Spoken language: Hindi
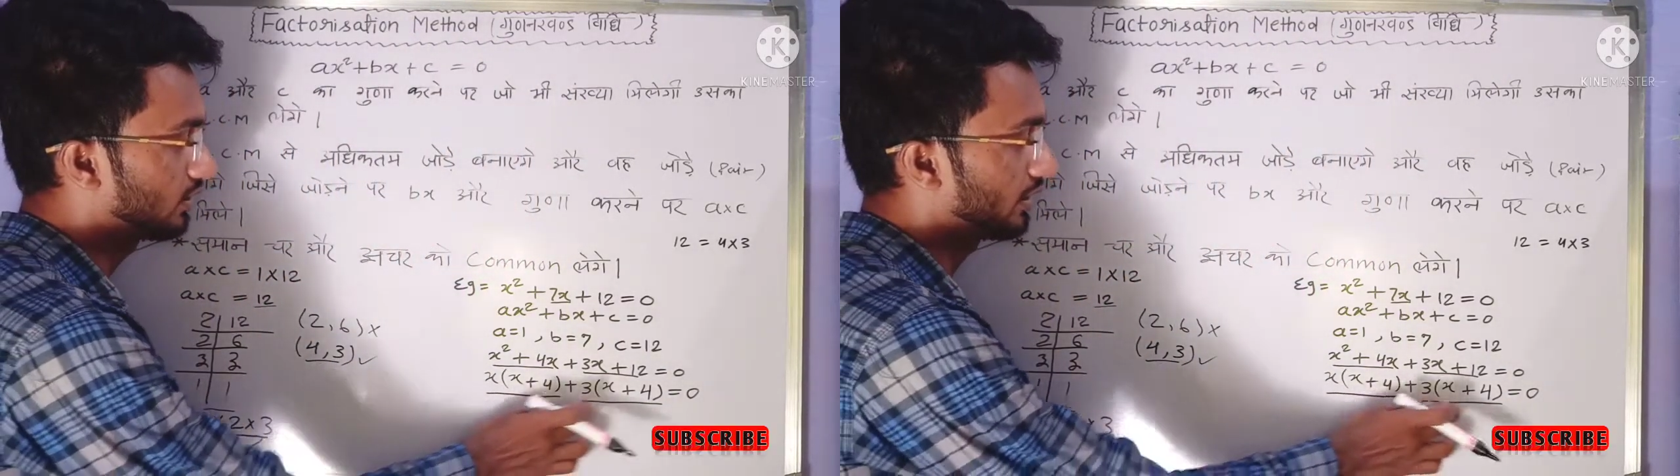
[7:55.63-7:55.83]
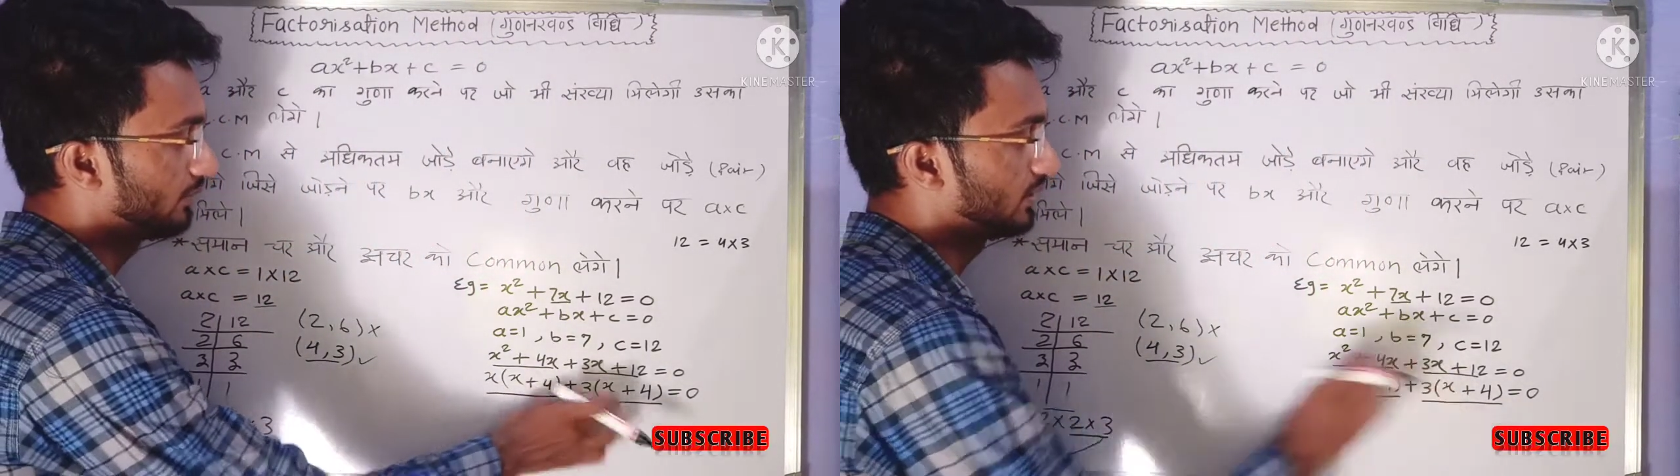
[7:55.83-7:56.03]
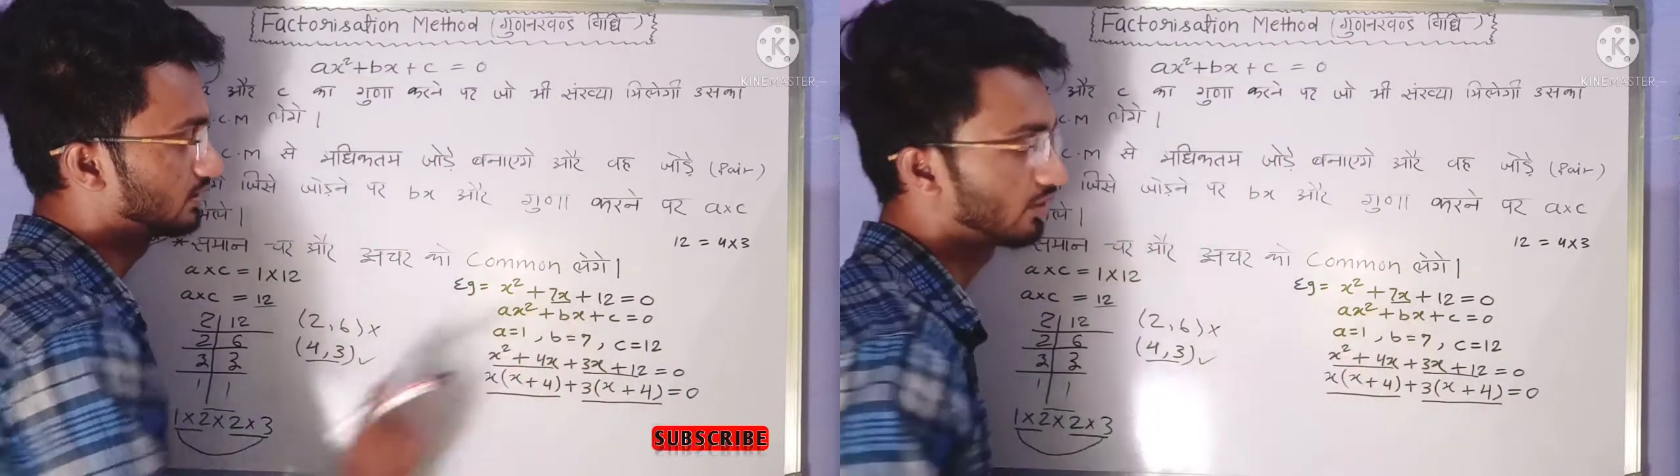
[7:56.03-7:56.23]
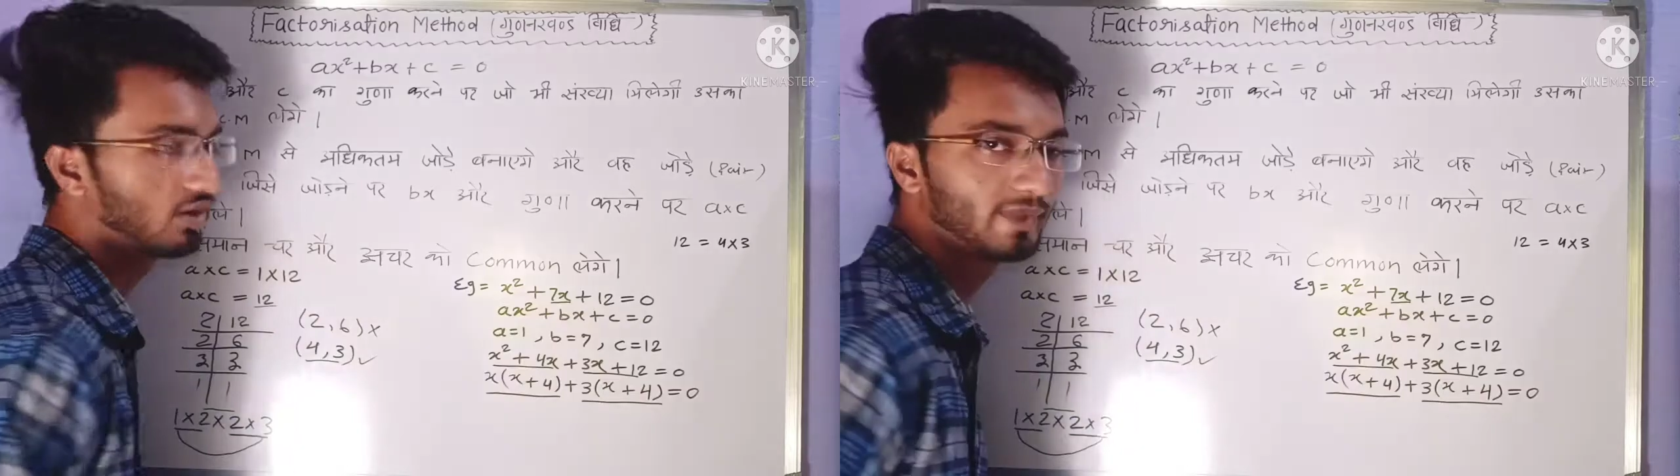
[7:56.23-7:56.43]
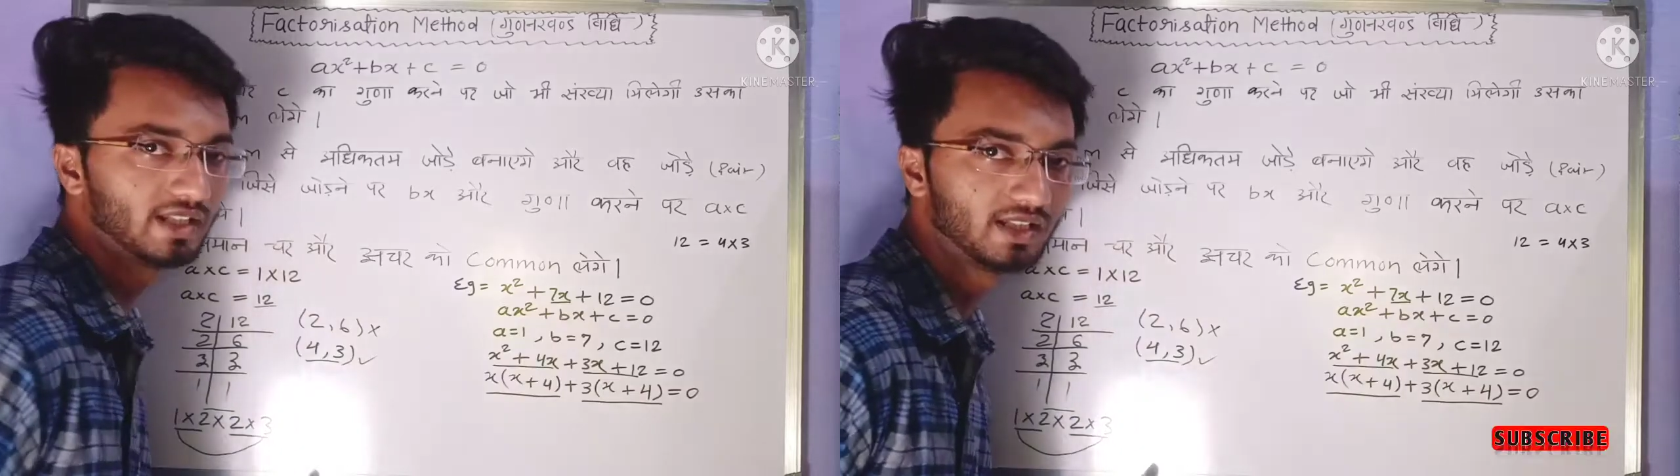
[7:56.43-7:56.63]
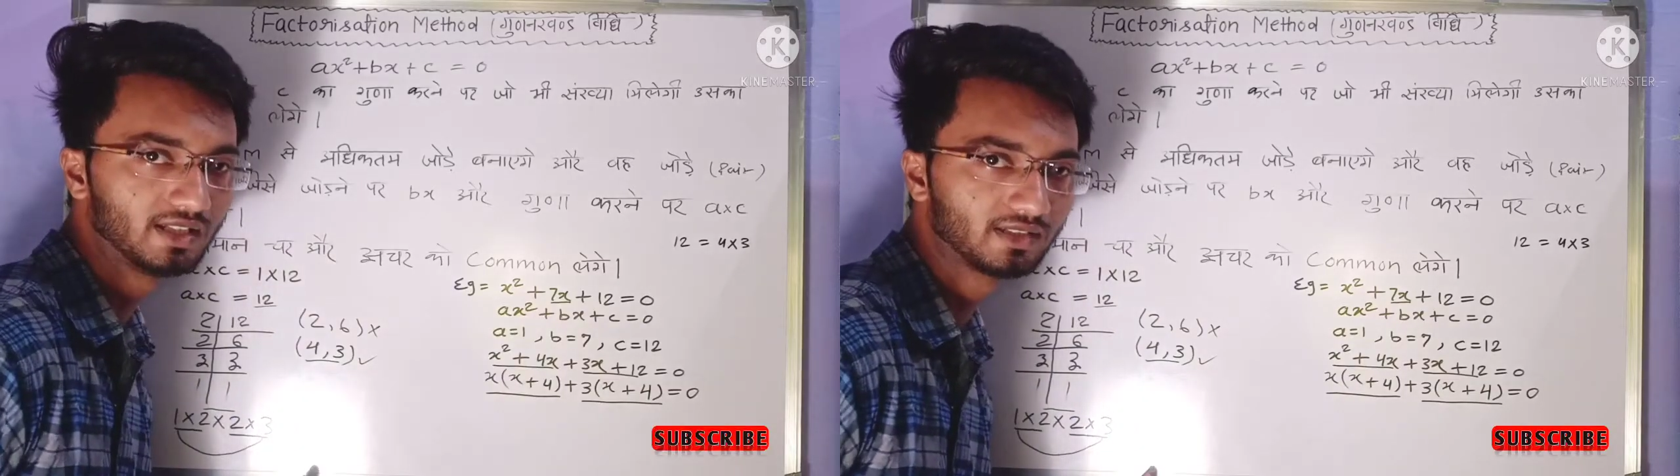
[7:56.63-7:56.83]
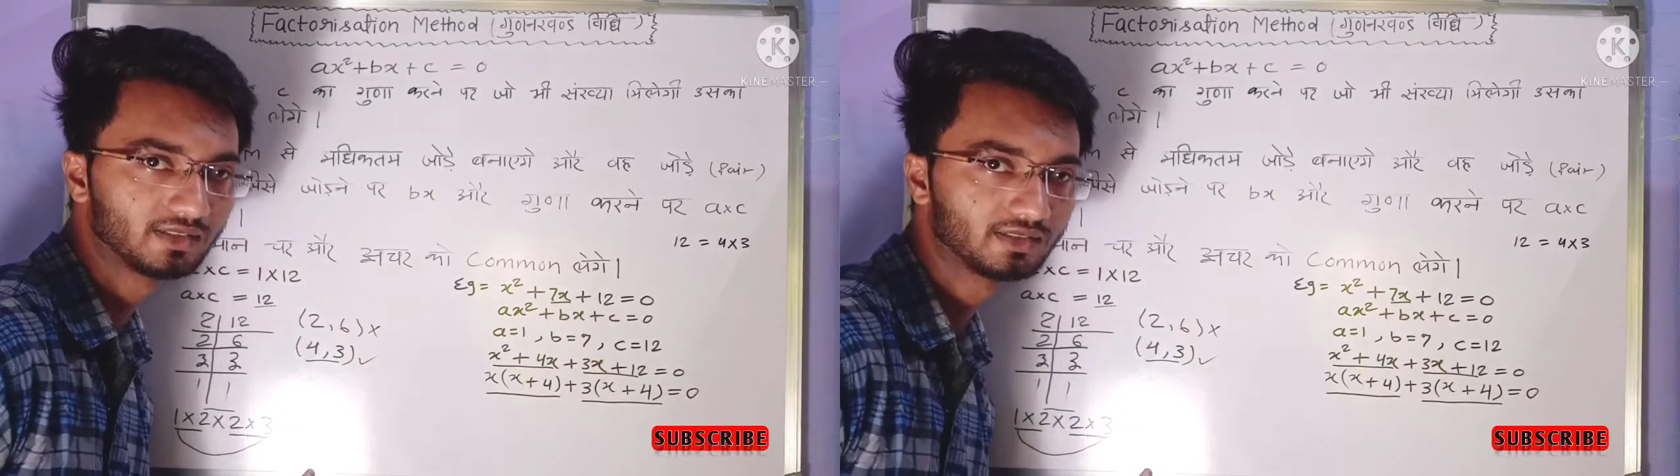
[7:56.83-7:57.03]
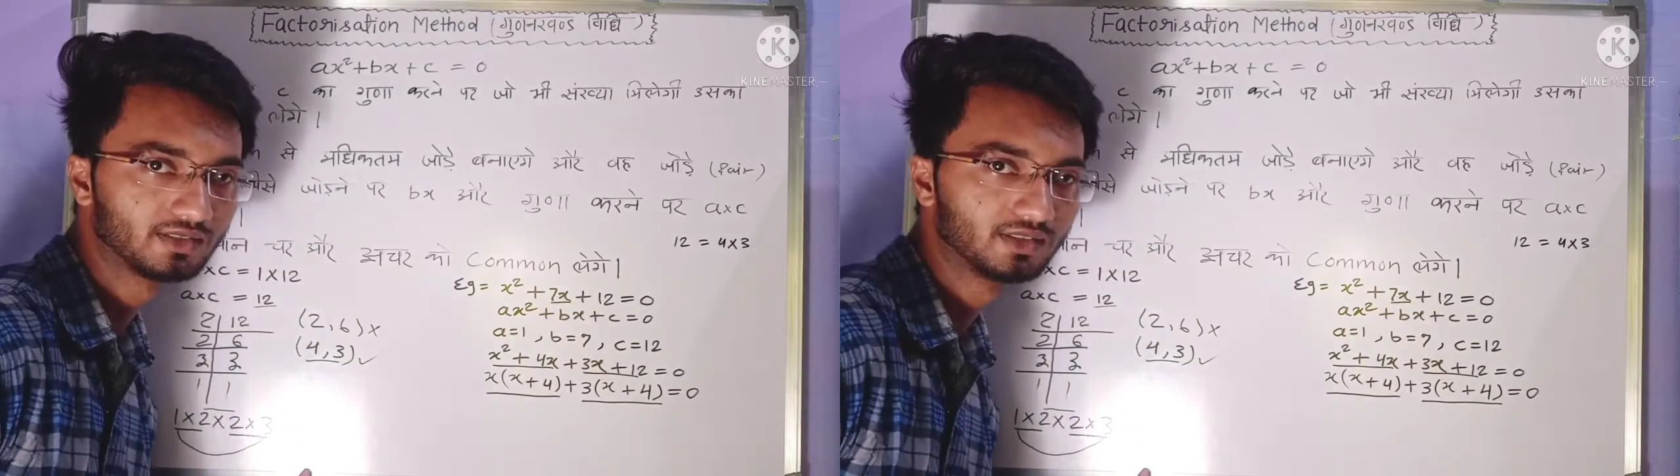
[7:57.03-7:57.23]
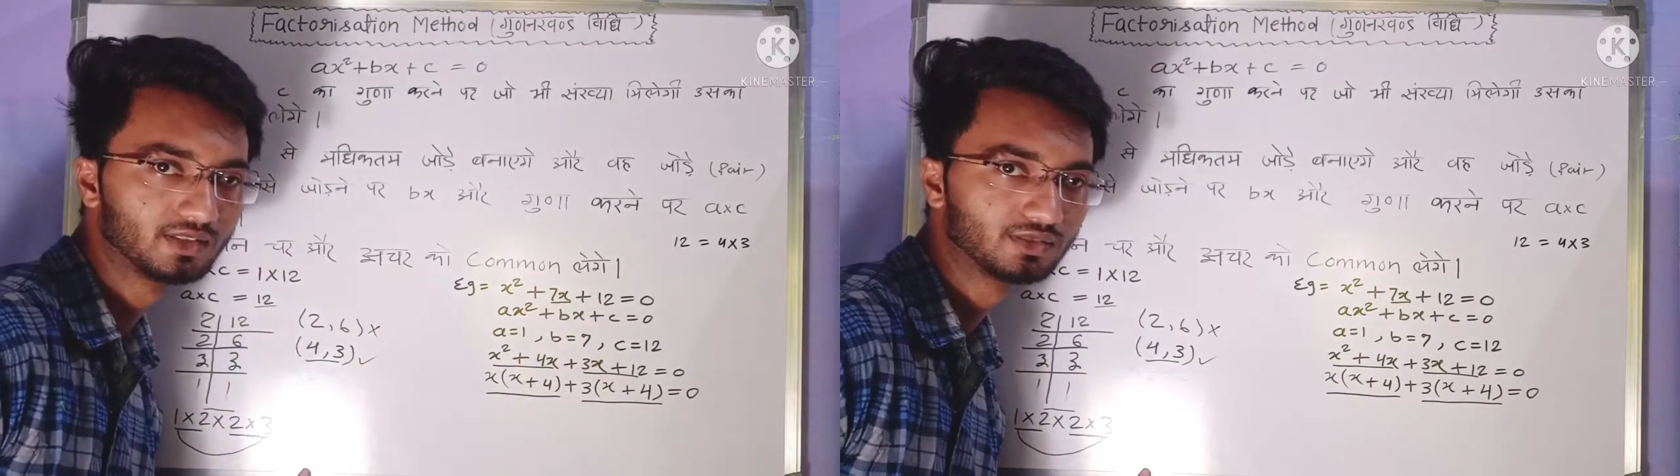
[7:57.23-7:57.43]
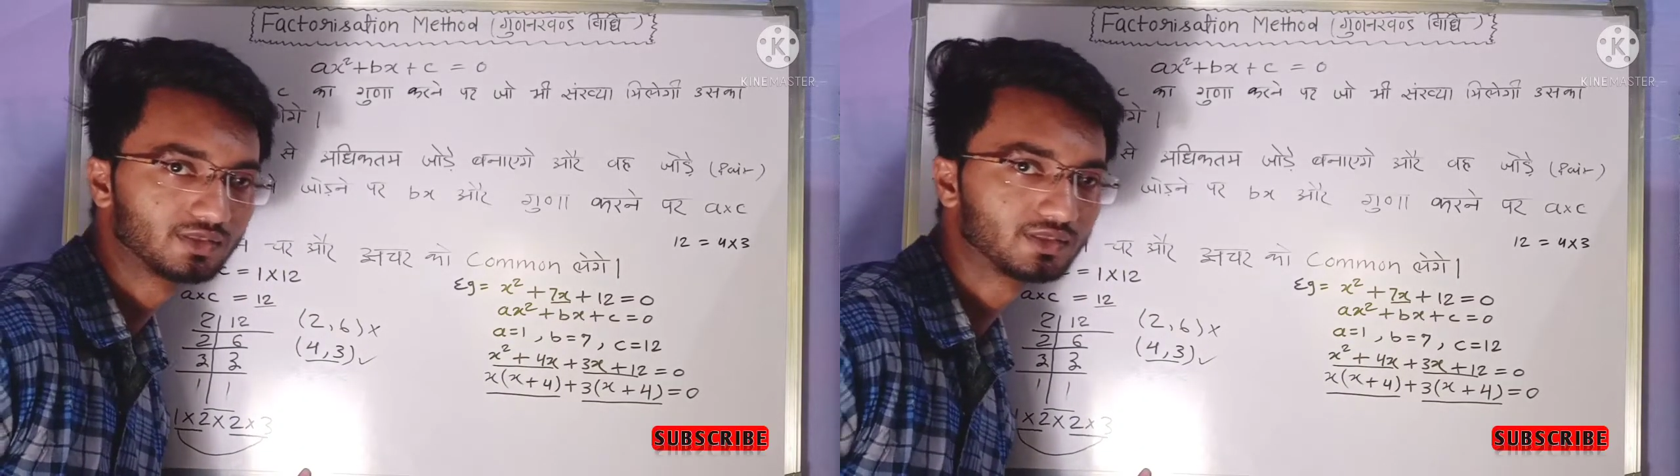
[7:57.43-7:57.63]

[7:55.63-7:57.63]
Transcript: और इनमें से कॉमन ले लेंगे तो